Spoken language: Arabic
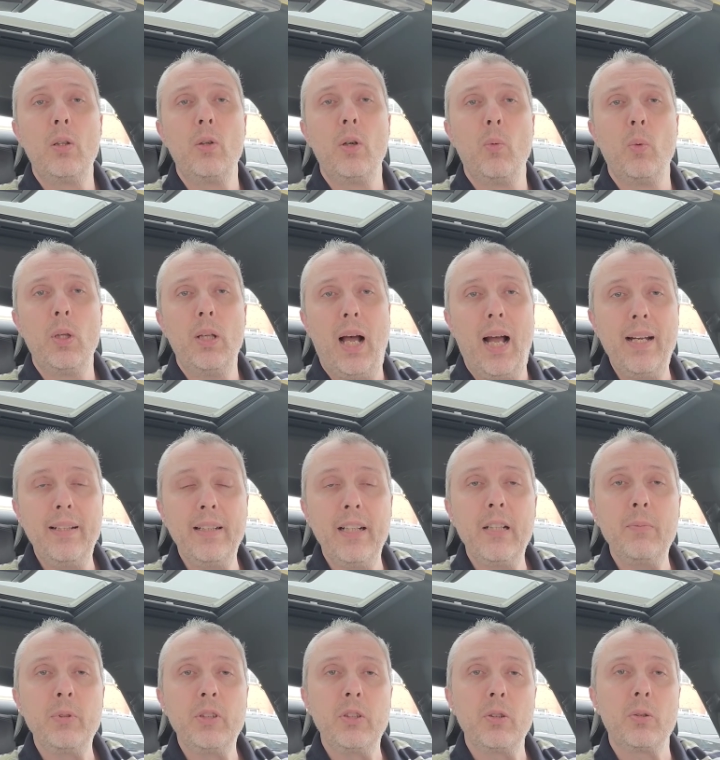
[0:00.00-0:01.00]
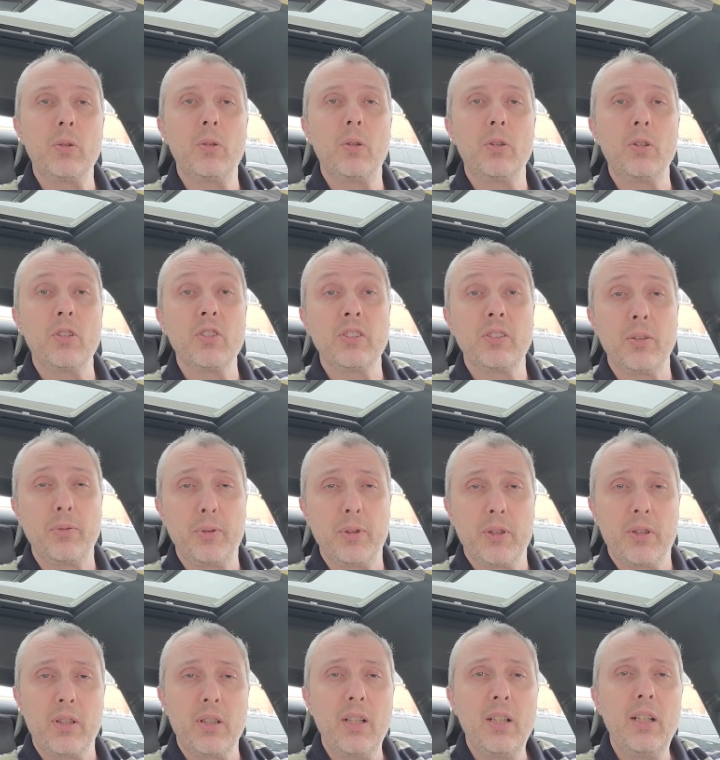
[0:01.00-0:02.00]
والعينين بيصيروا لونهم
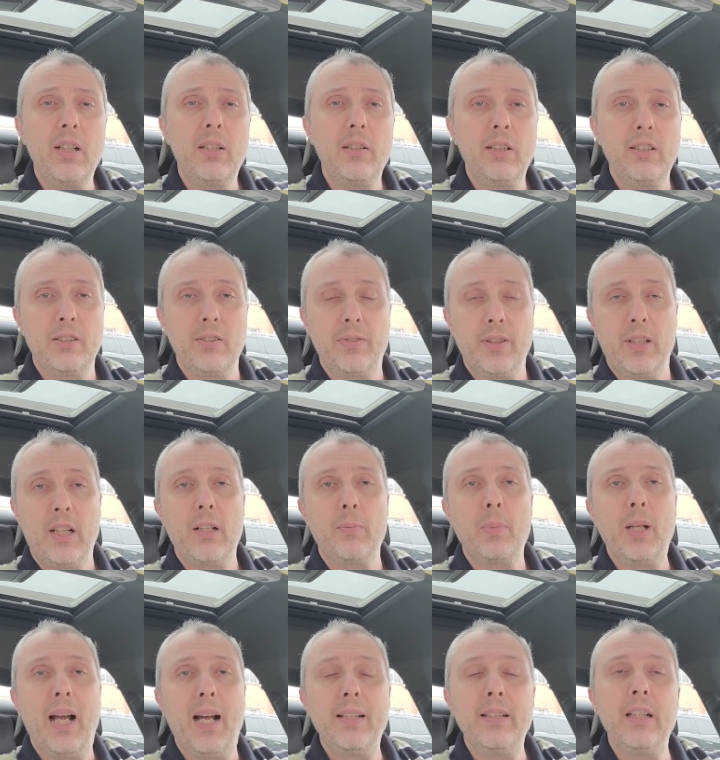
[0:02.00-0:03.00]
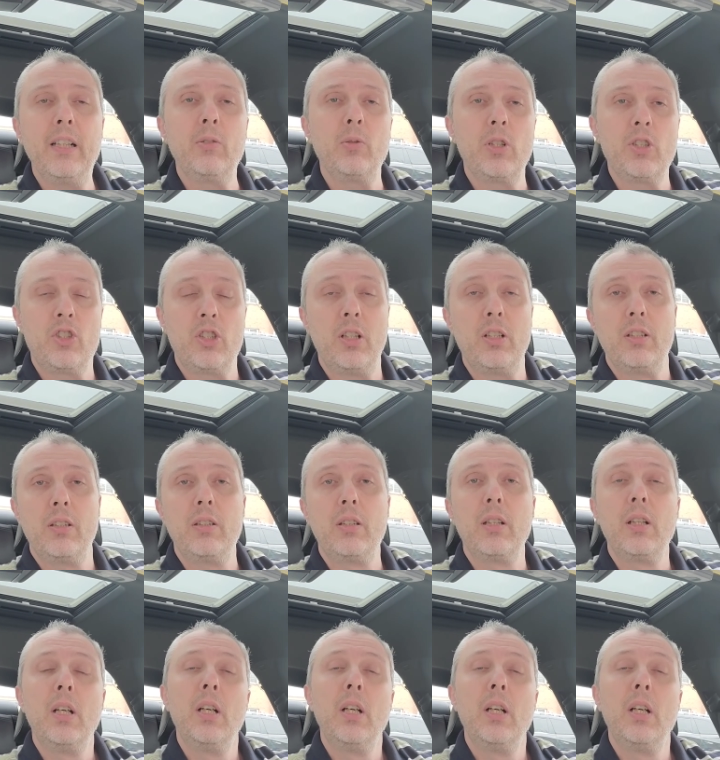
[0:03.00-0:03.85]
صفر اصفرار بالعينين والجلد